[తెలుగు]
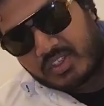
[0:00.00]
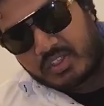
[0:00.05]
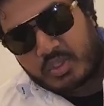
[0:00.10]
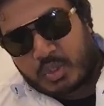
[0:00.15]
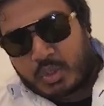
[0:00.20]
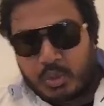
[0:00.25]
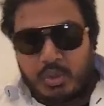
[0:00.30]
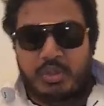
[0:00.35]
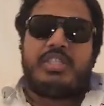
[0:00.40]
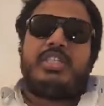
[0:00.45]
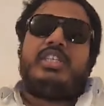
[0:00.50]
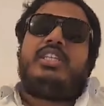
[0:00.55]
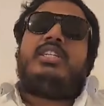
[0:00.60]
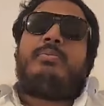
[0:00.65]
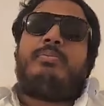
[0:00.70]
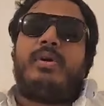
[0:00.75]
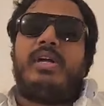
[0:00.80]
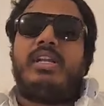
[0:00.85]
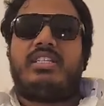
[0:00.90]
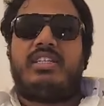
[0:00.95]
చూసి
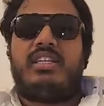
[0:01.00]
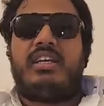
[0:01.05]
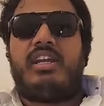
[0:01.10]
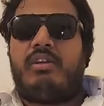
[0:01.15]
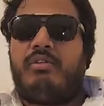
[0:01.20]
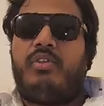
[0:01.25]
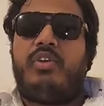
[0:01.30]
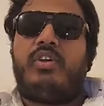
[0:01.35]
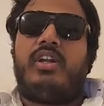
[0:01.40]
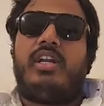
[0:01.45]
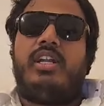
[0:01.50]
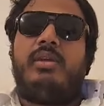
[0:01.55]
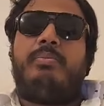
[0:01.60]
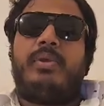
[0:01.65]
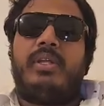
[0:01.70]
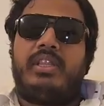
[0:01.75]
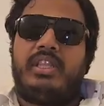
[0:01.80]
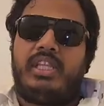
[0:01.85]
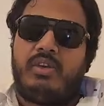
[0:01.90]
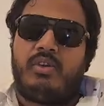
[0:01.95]
చెప్పాల్సిన రివ్యూ అండి
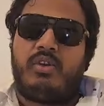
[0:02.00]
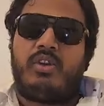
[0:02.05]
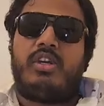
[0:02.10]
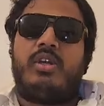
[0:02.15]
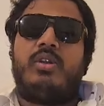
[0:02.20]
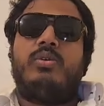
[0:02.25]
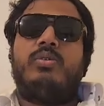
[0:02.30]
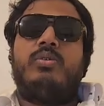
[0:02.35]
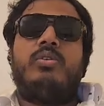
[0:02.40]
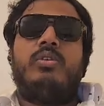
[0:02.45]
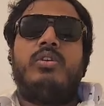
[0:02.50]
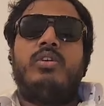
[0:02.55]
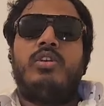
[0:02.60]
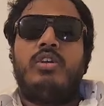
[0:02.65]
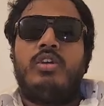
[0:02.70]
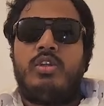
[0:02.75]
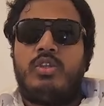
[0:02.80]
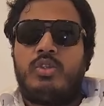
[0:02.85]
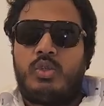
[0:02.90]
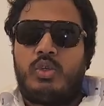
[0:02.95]
ప్రతి ఒక్కరు
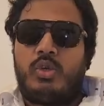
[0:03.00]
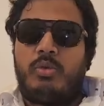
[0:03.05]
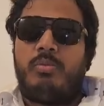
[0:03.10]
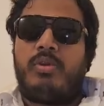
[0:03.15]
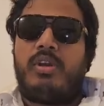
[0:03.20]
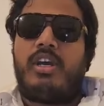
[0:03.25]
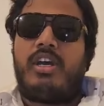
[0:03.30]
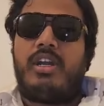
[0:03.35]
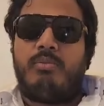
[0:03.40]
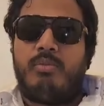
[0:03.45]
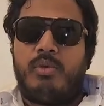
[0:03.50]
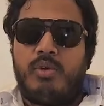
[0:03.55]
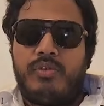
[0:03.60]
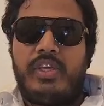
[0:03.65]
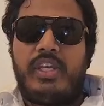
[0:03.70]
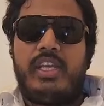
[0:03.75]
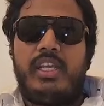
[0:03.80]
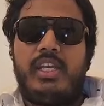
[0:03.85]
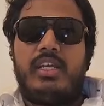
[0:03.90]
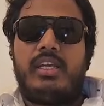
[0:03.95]
తురుమ్ ఖాన్ మూవీ
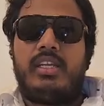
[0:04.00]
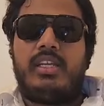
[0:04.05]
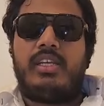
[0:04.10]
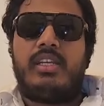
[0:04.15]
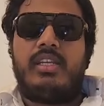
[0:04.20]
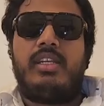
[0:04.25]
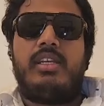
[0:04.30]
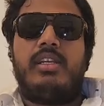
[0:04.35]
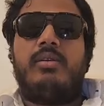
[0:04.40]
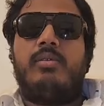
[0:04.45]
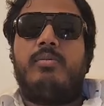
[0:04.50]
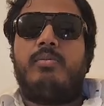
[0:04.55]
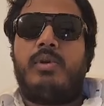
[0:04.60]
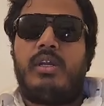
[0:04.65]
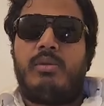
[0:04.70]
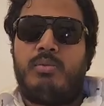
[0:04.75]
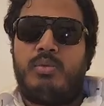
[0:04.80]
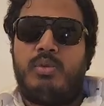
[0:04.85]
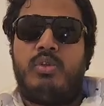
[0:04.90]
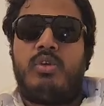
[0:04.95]
మన
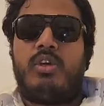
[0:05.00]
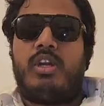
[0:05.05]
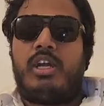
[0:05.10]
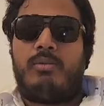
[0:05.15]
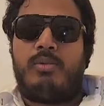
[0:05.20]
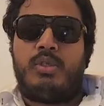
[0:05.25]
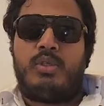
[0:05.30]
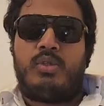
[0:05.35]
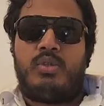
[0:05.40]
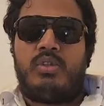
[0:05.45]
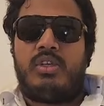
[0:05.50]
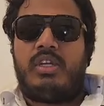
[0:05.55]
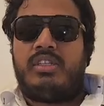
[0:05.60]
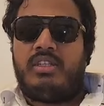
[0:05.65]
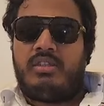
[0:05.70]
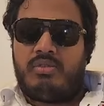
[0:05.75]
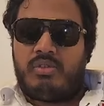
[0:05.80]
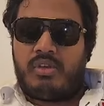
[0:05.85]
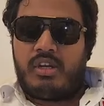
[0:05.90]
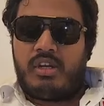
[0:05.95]
ముందుకు రాబోతుంది అతి
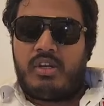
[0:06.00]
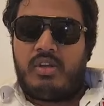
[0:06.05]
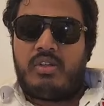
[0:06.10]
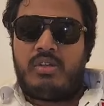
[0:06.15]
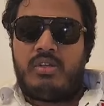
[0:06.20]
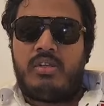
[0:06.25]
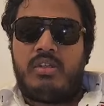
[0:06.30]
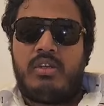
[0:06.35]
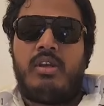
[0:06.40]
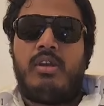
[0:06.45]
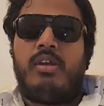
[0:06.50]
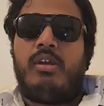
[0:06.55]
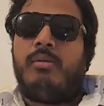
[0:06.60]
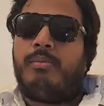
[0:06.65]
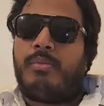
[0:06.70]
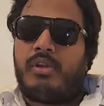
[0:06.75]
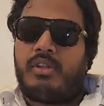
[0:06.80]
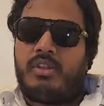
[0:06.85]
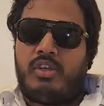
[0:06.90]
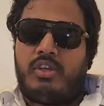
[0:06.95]
త్వరలో
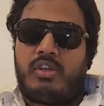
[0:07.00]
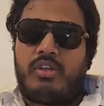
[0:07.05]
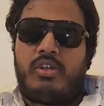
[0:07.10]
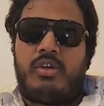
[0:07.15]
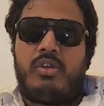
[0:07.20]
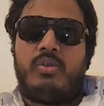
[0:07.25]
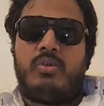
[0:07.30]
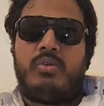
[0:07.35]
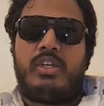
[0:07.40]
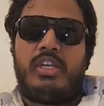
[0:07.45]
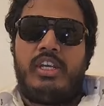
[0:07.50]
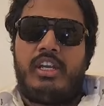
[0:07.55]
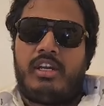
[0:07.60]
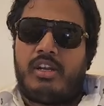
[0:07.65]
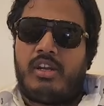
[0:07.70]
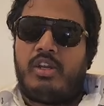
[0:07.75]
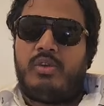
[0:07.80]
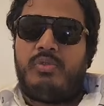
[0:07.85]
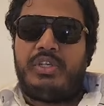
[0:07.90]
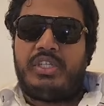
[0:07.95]
ప్రతి ఒక్కరు
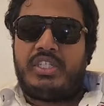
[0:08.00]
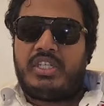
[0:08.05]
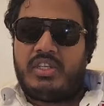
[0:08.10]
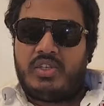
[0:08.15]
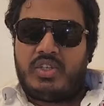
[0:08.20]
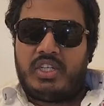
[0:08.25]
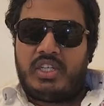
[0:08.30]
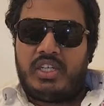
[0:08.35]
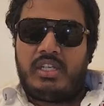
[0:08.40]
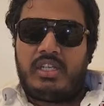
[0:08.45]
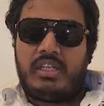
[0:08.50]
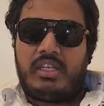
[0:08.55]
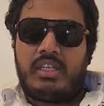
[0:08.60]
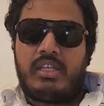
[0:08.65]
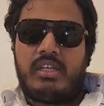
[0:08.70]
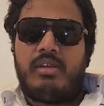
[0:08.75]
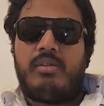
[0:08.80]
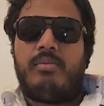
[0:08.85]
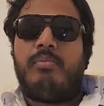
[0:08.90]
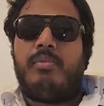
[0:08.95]
థియేటర్లో వీక్షించి
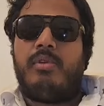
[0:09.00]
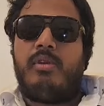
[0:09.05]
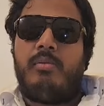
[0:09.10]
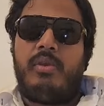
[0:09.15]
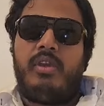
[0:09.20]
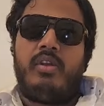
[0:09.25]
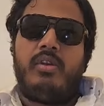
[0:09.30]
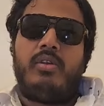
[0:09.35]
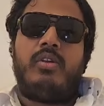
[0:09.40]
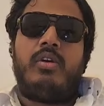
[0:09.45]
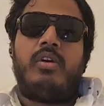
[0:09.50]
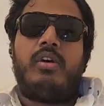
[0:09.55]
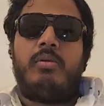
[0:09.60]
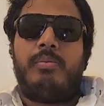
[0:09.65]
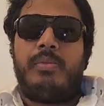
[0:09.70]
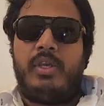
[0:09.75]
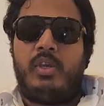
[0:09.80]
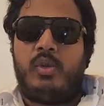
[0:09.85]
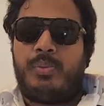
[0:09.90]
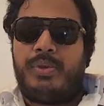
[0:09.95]
మీ మీరు మీ
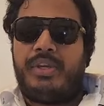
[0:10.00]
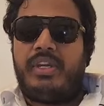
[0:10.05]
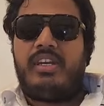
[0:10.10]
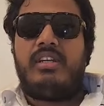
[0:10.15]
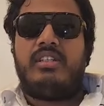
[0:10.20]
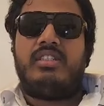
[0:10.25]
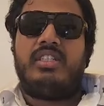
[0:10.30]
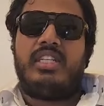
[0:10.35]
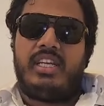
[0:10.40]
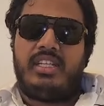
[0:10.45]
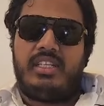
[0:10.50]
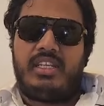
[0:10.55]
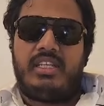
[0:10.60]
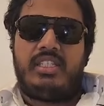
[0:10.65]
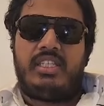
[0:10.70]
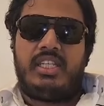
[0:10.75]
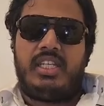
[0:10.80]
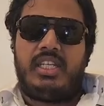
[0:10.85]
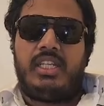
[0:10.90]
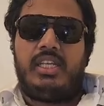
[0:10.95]
ఒపీనియన్ షేర్
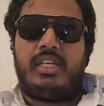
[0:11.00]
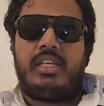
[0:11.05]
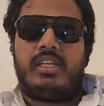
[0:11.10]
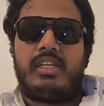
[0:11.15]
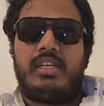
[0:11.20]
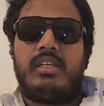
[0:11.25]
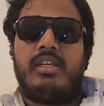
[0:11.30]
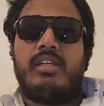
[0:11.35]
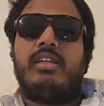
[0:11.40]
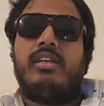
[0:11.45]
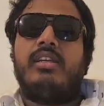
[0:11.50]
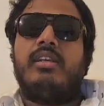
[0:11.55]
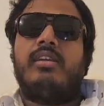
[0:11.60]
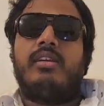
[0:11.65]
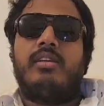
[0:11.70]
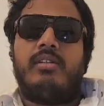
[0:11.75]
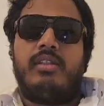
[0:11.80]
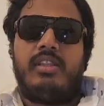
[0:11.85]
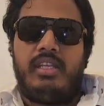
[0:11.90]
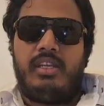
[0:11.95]
చేసి
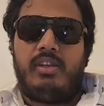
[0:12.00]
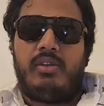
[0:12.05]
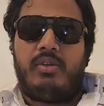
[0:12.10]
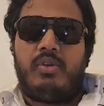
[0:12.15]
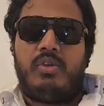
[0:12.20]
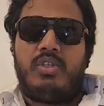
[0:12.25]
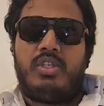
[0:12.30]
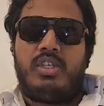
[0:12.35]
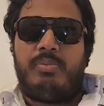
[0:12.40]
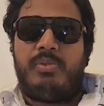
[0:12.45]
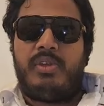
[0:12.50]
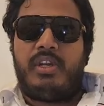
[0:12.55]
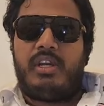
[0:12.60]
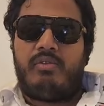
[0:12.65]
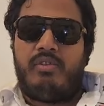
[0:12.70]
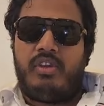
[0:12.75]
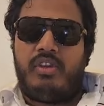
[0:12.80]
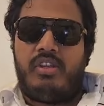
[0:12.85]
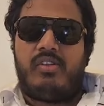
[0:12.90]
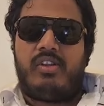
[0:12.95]
దీని గురించి మీరు రివ్యూ
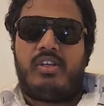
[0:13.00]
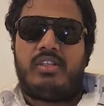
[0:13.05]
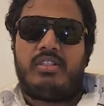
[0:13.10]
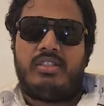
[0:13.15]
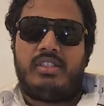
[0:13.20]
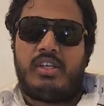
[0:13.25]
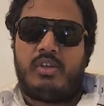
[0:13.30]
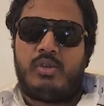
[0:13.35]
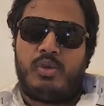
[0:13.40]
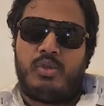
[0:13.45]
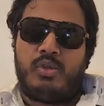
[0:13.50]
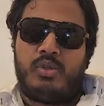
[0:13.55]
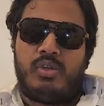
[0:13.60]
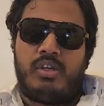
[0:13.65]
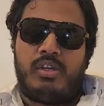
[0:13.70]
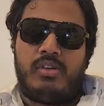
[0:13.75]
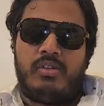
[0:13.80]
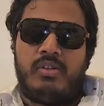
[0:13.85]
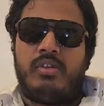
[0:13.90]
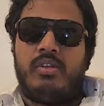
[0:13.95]
ఇవ్వాల్సిందే కోరుతున్నాను